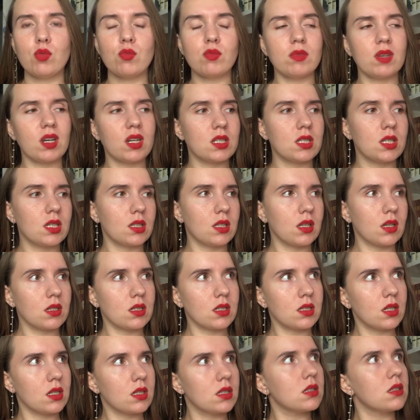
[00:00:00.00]
У меня где-то,
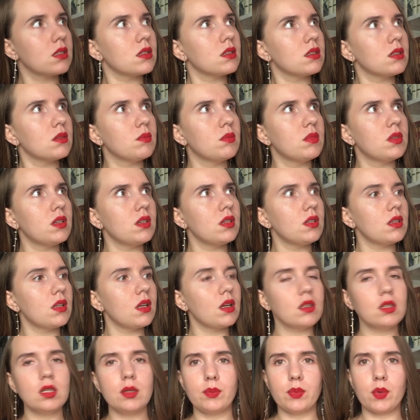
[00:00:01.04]
кстати, было,
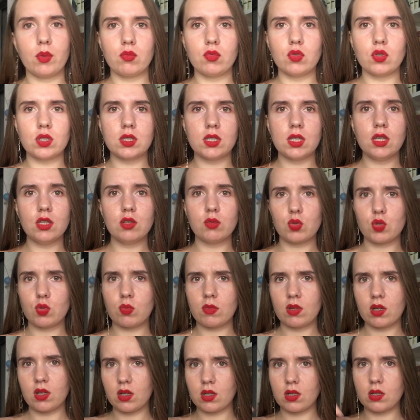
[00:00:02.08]
не помню где, но в общем у
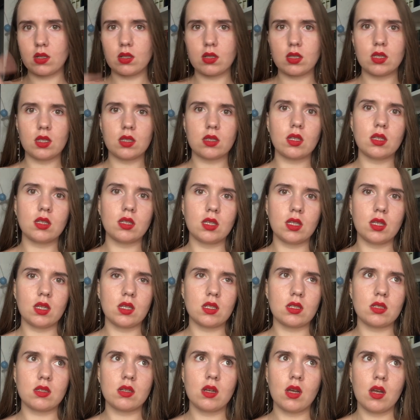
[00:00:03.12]
меня где-то
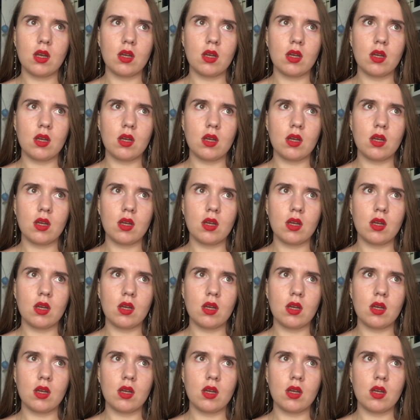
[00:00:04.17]
есть.